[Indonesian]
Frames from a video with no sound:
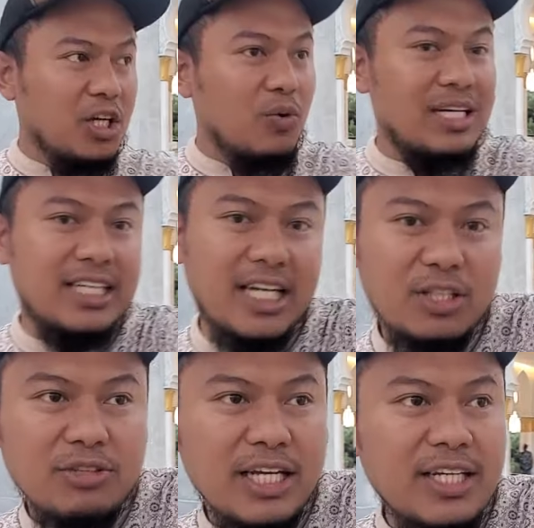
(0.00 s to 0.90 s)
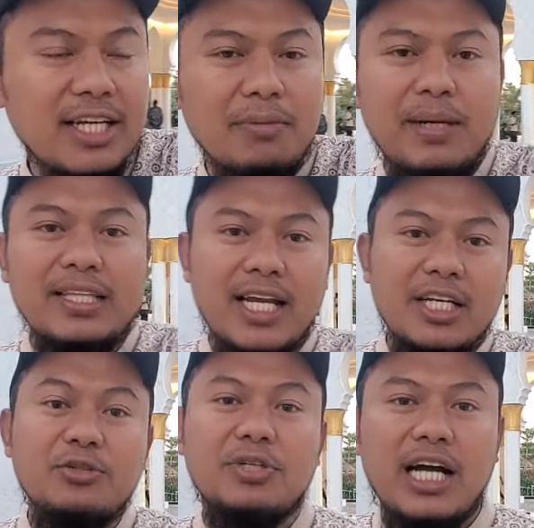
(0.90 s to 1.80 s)
di luar sana tuh tadi ada
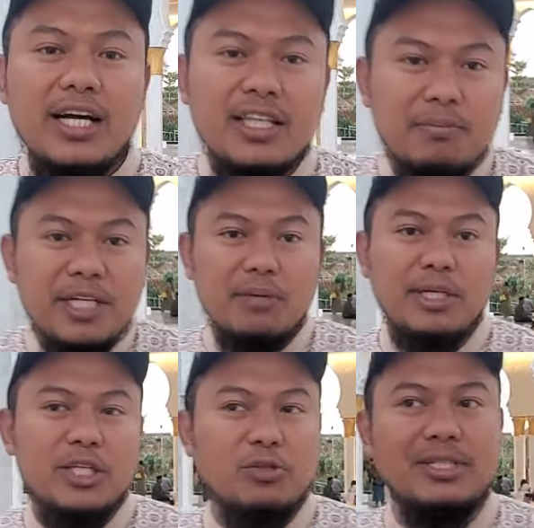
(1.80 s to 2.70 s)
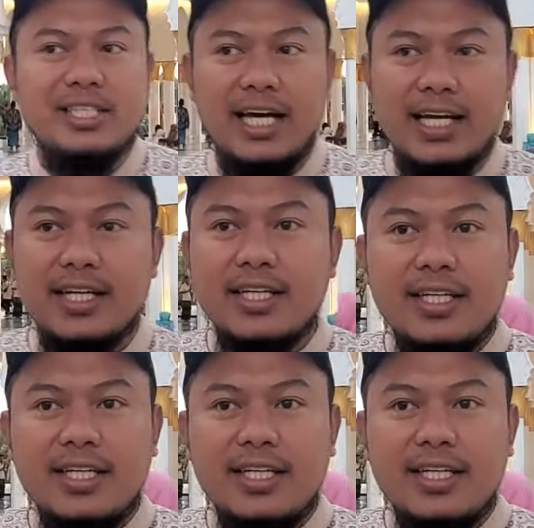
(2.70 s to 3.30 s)
pelataran juga, tapi nggak begitu besar.